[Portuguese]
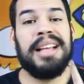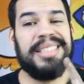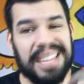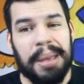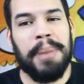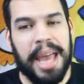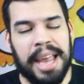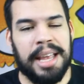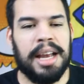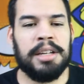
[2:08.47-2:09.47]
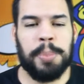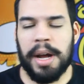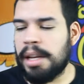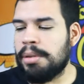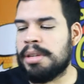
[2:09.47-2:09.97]
Se bem que eles
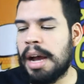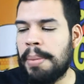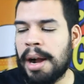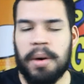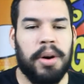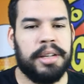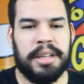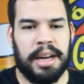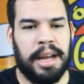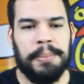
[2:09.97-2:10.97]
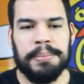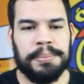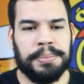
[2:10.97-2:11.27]
podem usar uma coisa, né?